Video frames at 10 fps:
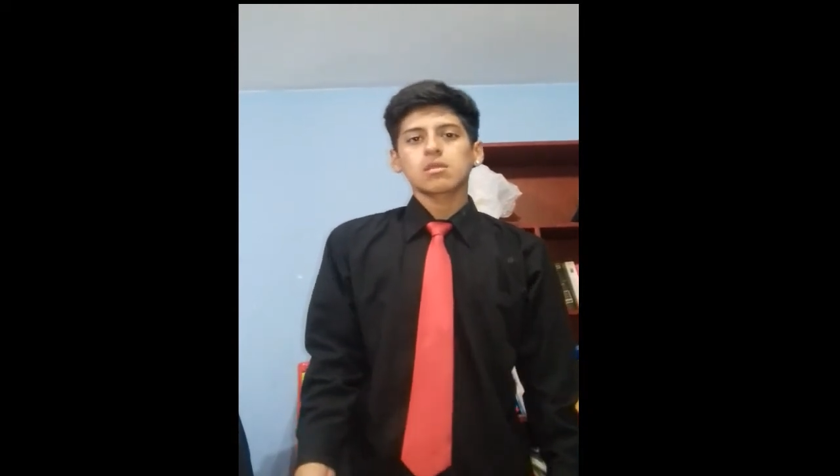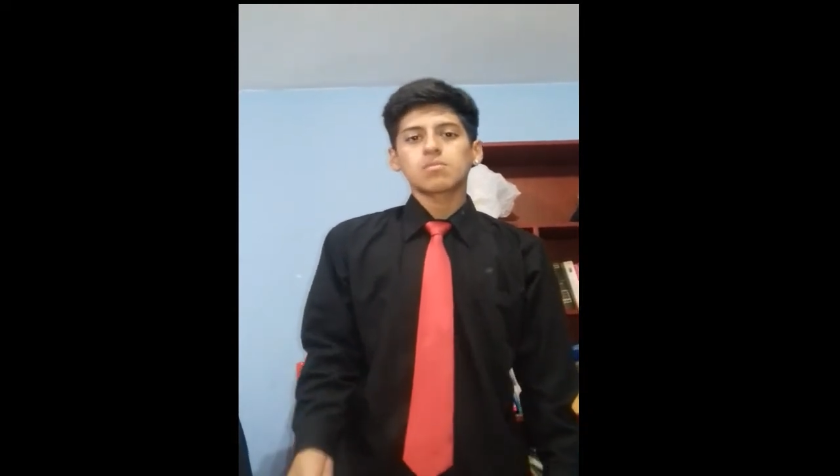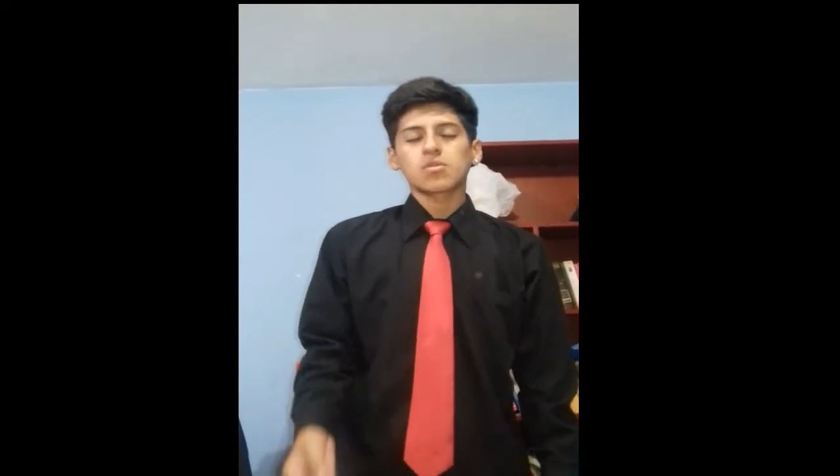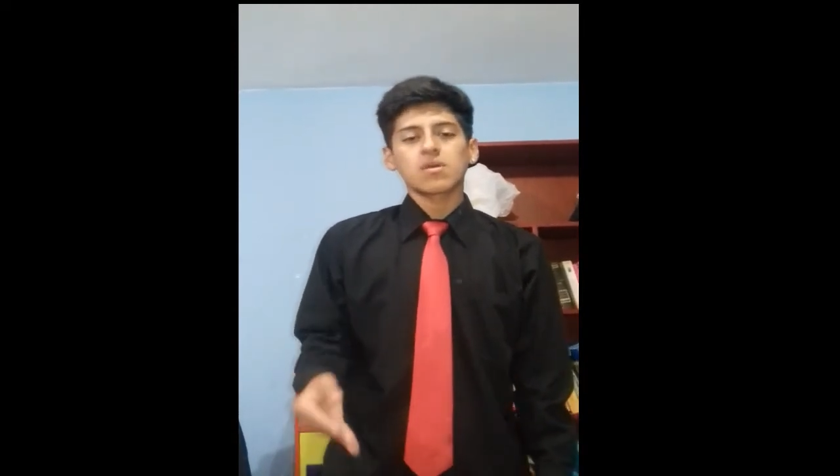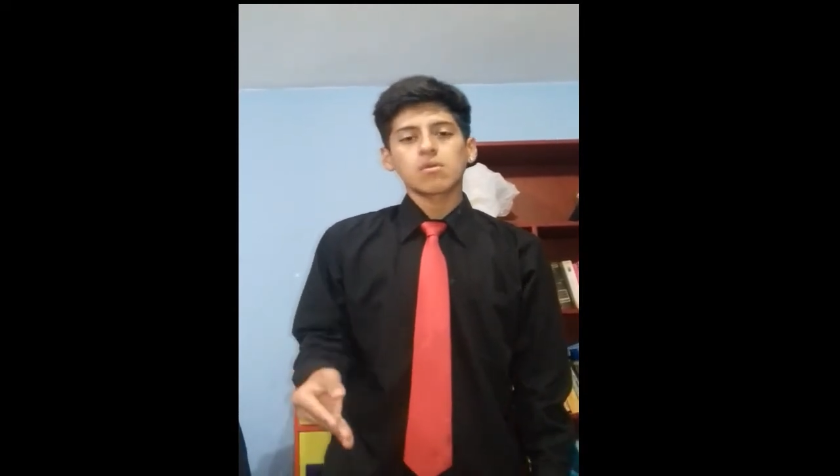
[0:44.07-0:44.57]

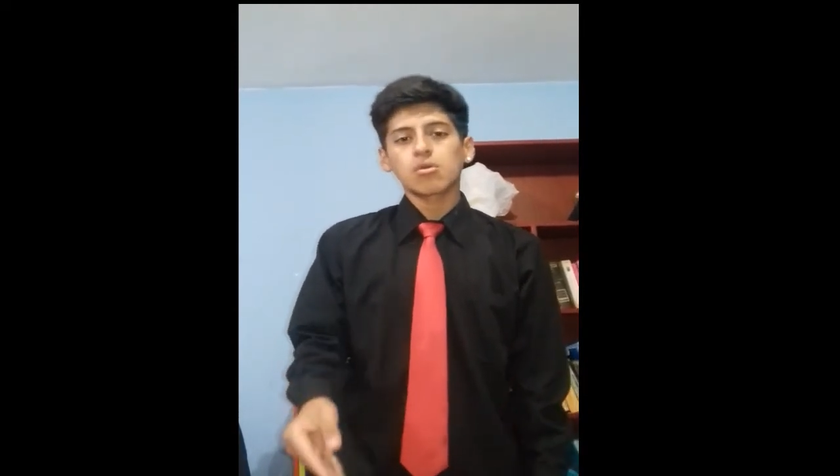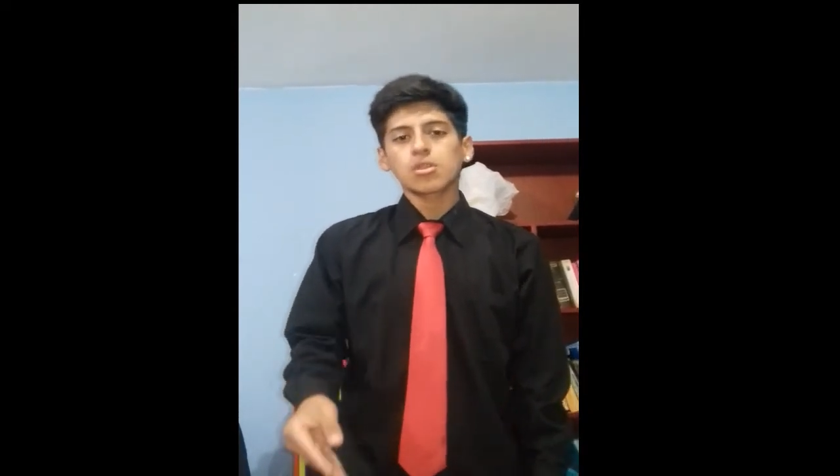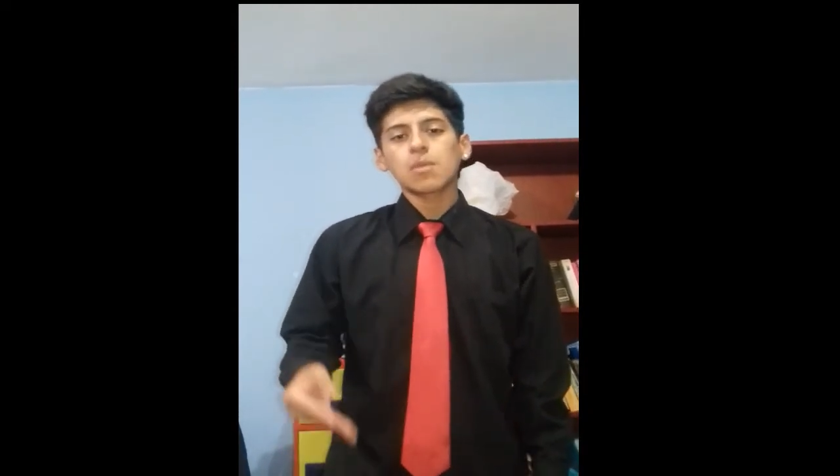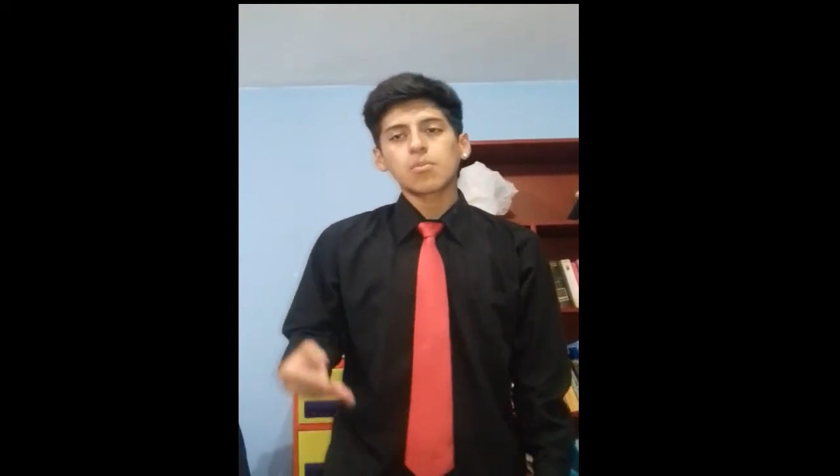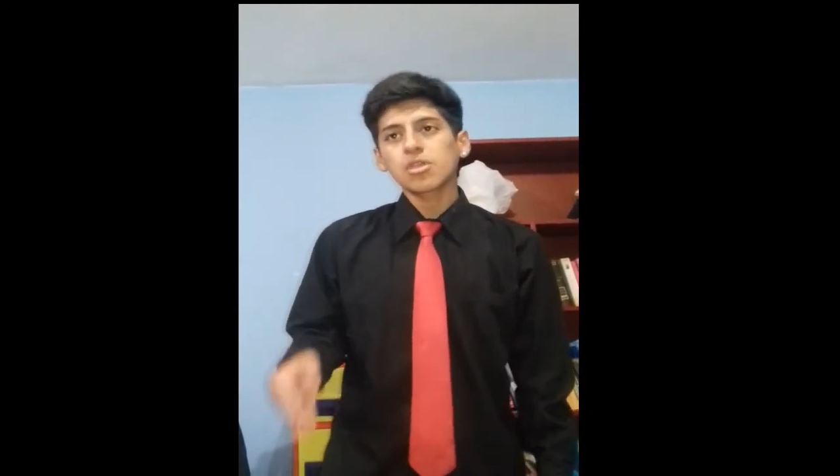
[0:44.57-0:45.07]
Y yo
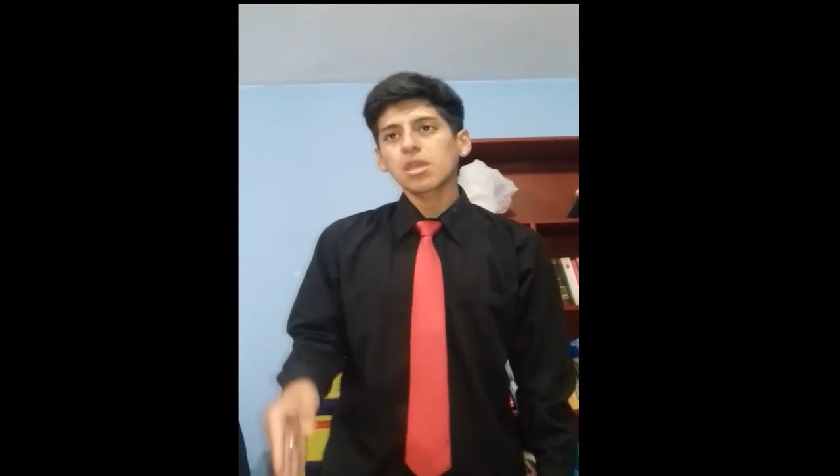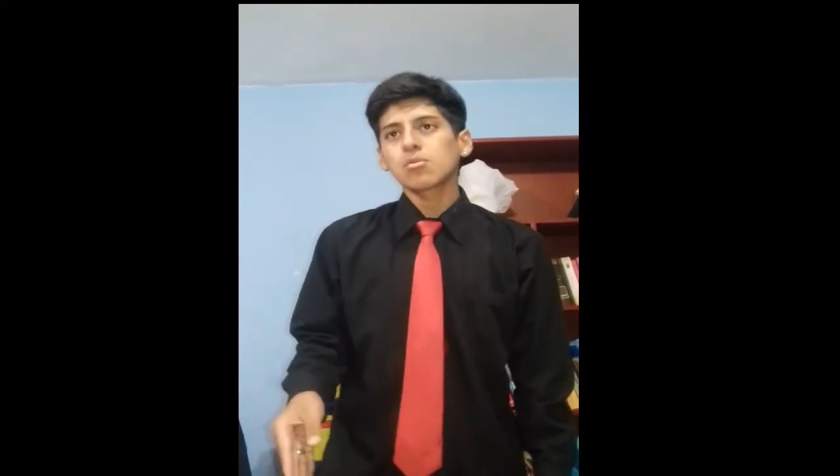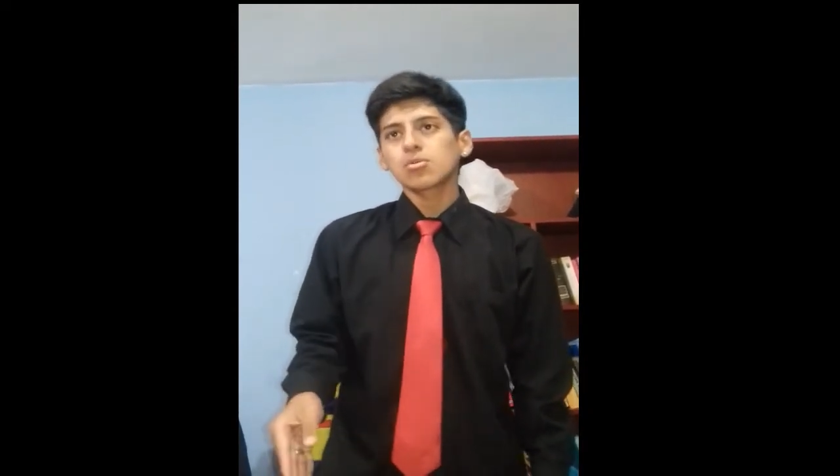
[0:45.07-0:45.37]
les, les